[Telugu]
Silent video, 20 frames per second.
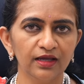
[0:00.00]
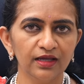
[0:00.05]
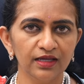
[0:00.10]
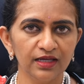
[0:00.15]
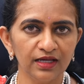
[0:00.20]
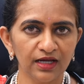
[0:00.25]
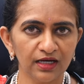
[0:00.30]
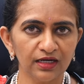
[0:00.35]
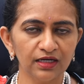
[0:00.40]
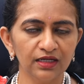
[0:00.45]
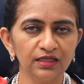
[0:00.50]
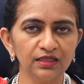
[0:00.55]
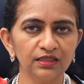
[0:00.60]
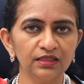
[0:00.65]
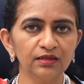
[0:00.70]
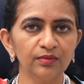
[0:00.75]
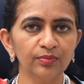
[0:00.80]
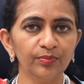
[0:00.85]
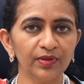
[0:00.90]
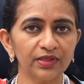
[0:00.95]
ఈ
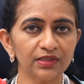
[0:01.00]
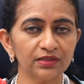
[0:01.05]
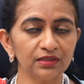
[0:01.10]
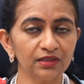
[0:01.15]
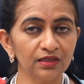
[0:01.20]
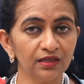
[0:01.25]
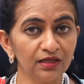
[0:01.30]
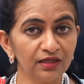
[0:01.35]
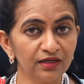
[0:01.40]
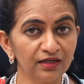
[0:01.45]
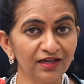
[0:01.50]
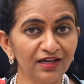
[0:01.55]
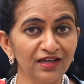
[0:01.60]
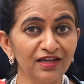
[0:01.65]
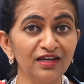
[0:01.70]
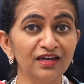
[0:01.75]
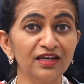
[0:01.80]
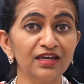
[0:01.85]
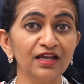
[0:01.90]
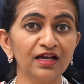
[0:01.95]
అలర్ట్ పర్టికులర్గా
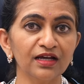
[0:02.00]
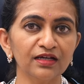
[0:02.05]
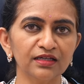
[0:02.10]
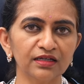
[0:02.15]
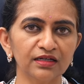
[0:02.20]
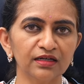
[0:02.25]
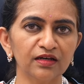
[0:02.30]
ఇండియాకి